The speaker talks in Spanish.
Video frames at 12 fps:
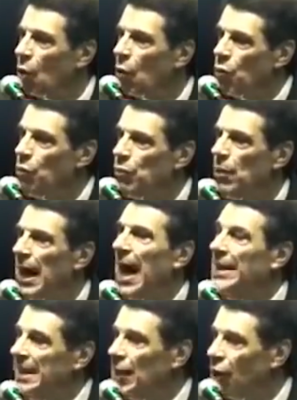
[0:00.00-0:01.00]
con un
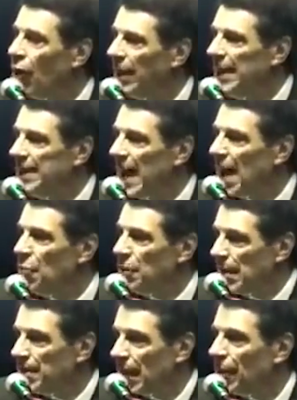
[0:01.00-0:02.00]
andador quizá,
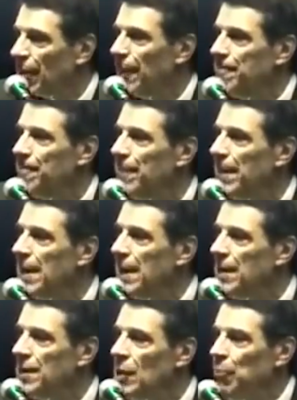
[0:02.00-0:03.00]
un caminador,
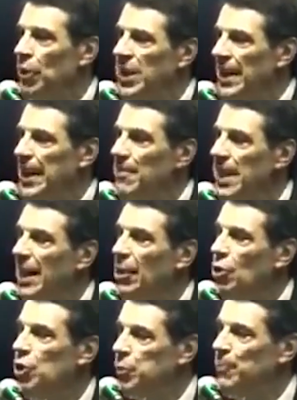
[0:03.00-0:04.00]
no podía
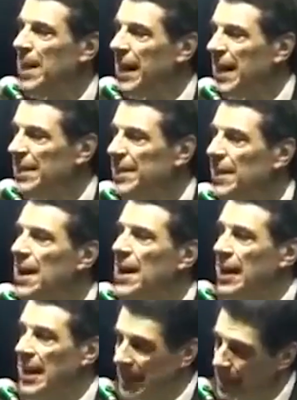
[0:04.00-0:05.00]
caminar con sus piernas,
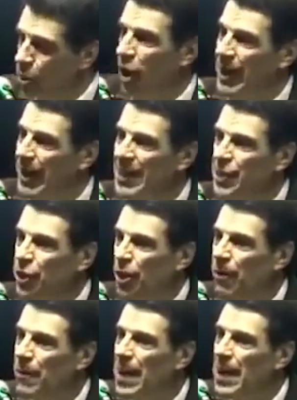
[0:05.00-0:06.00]
recibió a
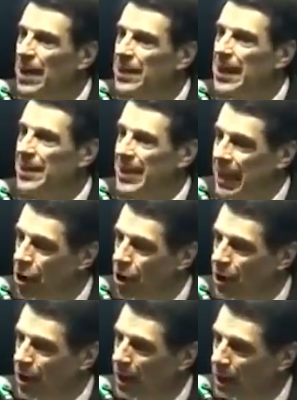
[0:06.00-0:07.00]
Cristo y el
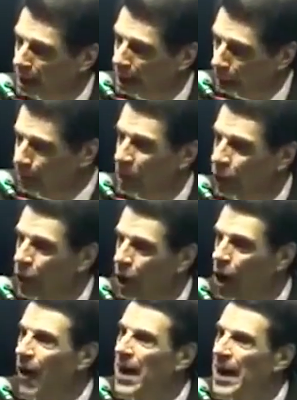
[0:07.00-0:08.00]
Señor la
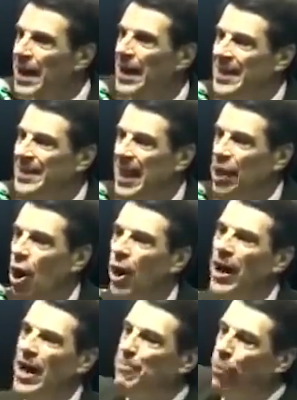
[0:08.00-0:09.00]
perdonó y la
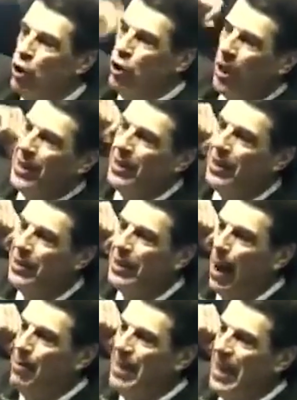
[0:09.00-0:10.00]
sanó y puso el
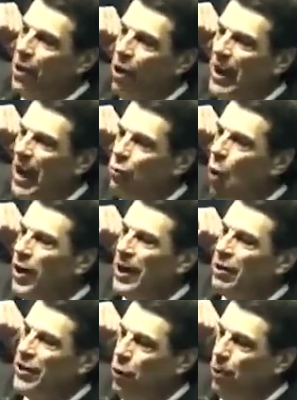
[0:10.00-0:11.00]
caminador, el
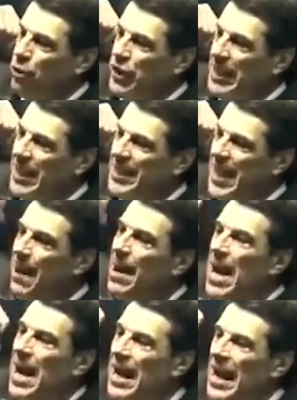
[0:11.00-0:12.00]
oca, no sé cómo usted
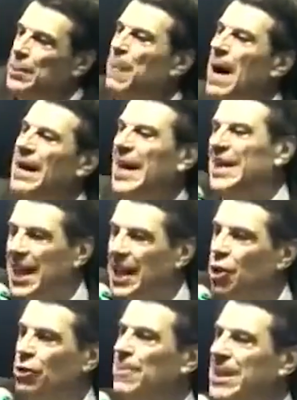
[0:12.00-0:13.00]
dice, en la espalda y
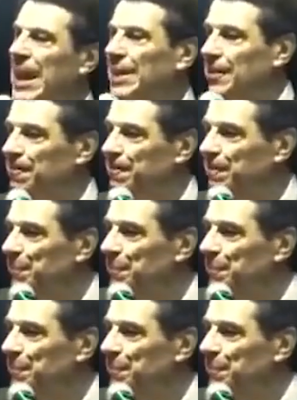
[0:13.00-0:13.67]
salió caminando.